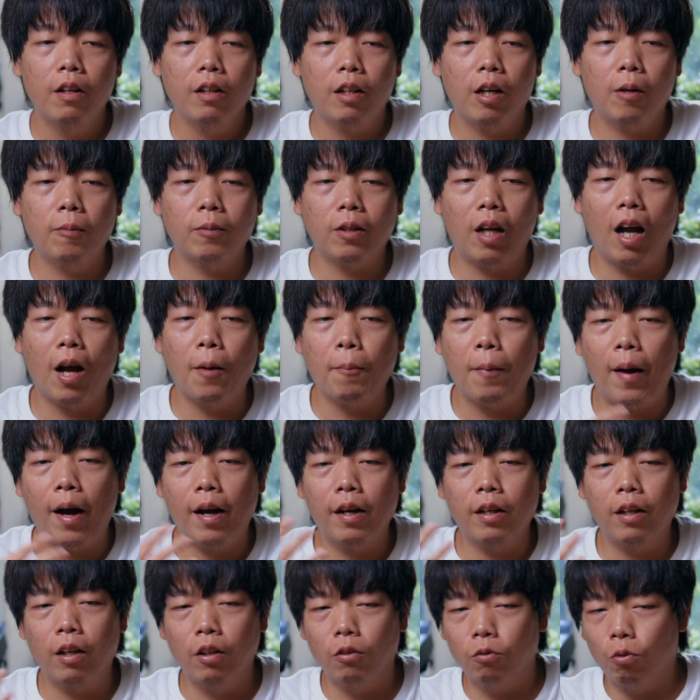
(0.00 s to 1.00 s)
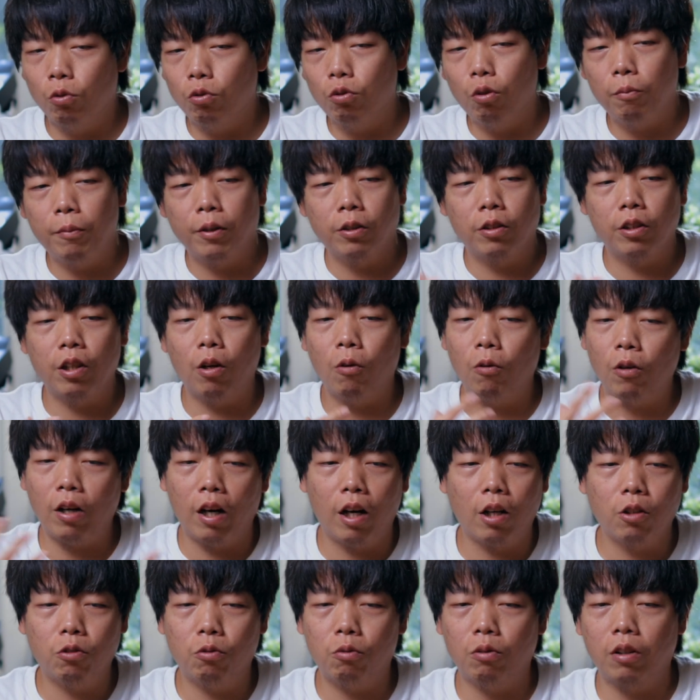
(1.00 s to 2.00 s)
那么他拍了很多作品，就像我
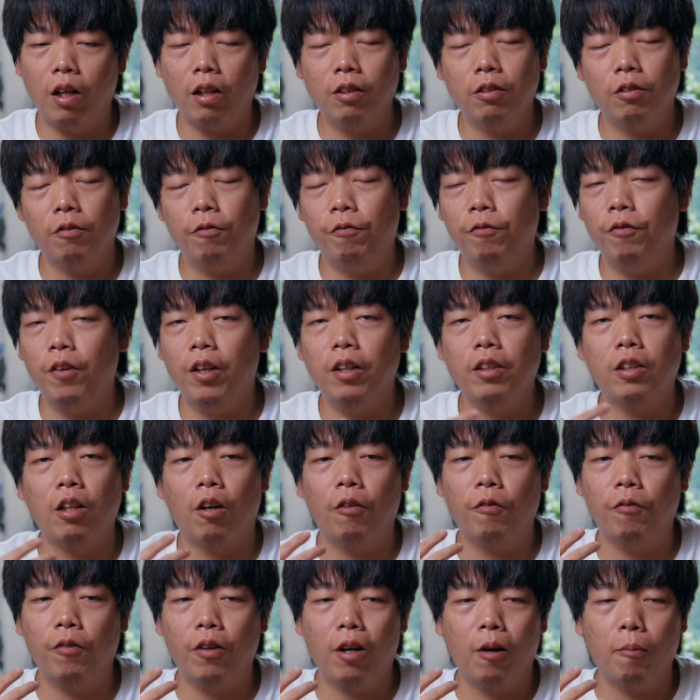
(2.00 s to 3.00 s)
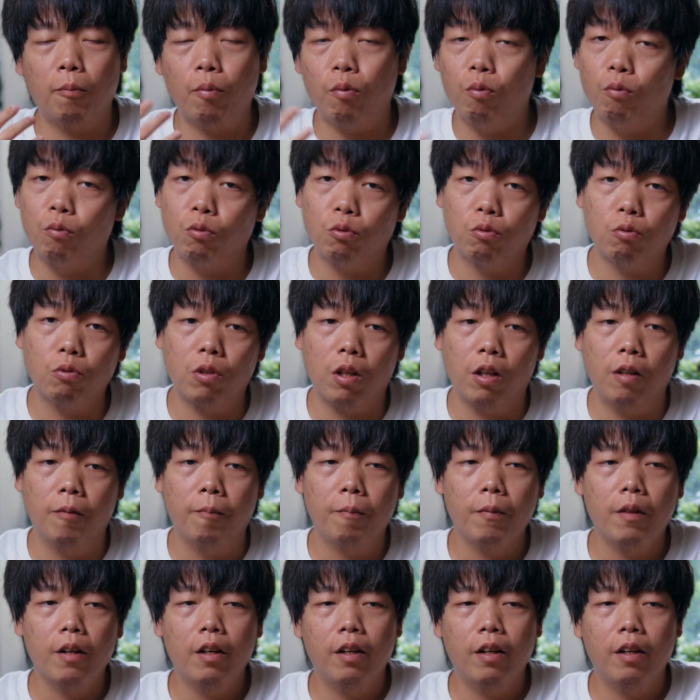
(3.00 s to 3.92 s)
刚才说，他是非常非常朴素的。